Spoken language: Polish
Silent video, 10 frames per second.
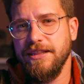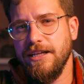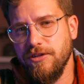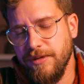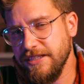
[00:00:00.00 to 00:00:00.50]

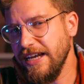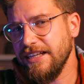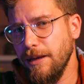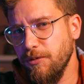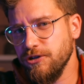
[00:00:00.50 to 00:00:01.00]
natomiast
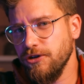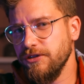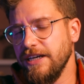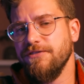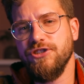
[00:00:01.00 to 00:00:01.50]
jak na
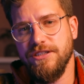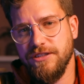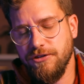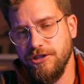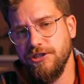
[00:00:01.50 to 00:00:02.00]
początek
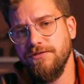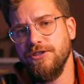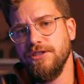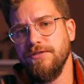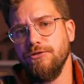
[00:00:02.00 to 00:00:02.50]
wszystko
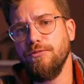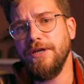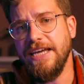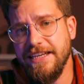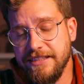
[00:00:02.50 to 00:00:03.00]
rzeczywiście według
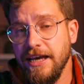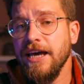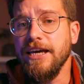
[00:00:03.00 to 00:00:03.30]
mnie jest.